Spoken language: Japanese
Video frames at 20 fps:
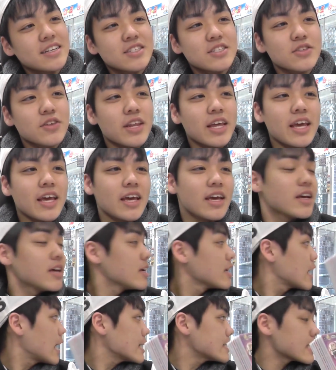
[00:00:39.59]
ちょっとね
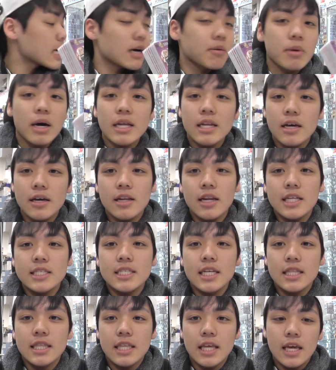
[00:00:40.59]
ガチャが回んなくなっ
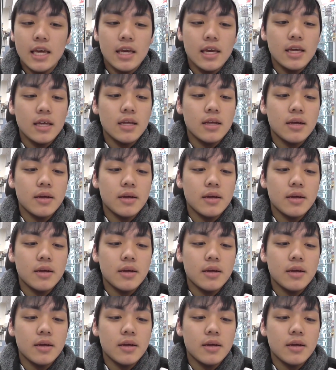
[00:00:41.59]
ちゃって、